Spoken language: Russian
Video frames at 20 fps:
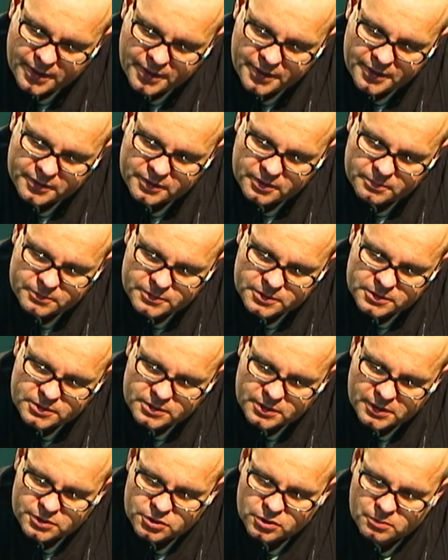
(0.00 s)
рядом
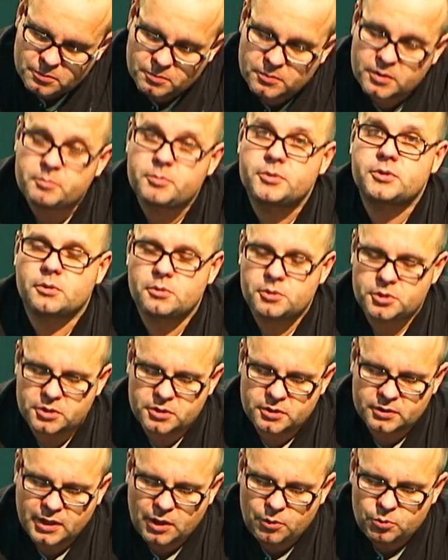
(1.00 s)
с разъемом для
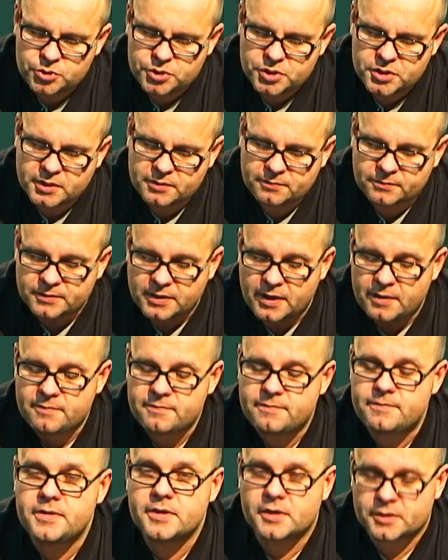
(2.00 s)
подключения наушников на
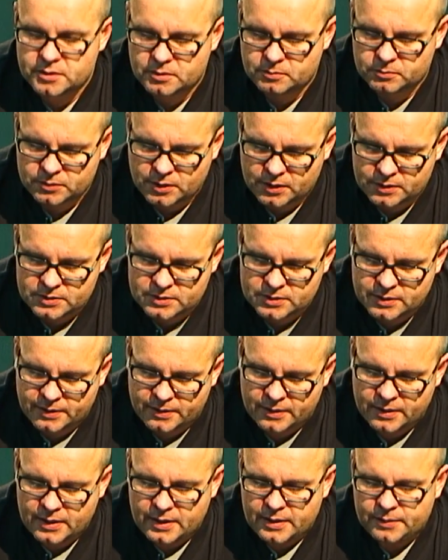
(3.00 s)
верхнем
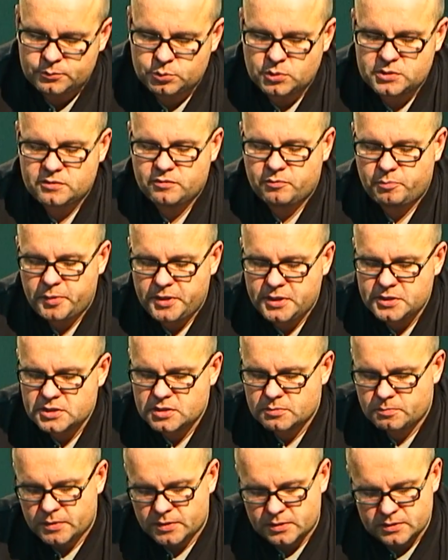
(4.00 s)
торце. То есть, в
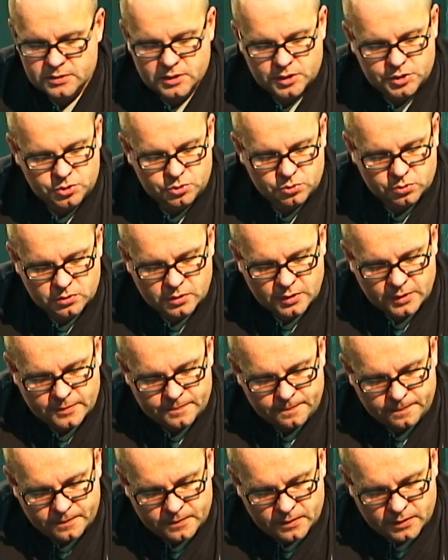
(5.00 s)
принципе, за счет
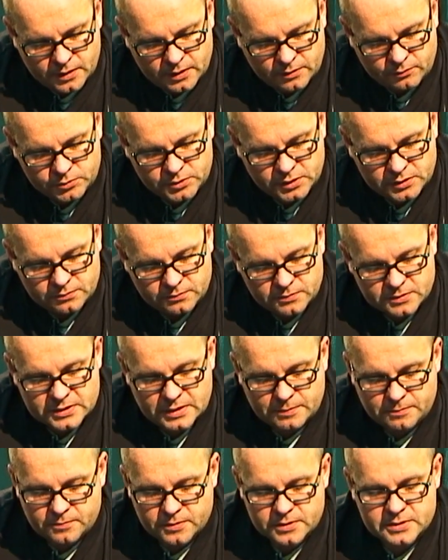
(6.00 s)
а, вот этого
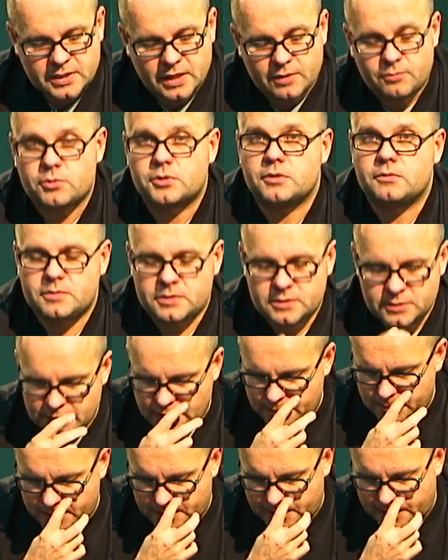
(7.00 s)
самого разговорного
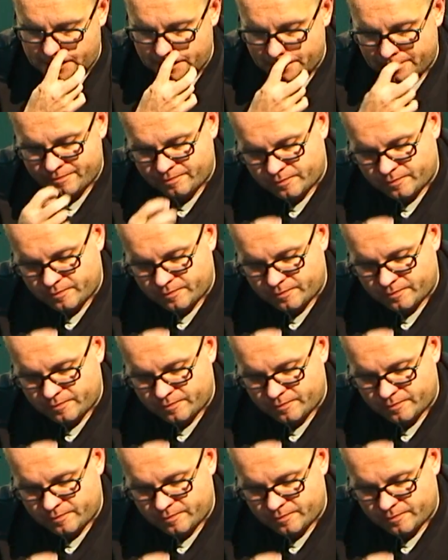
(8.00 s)
динамика,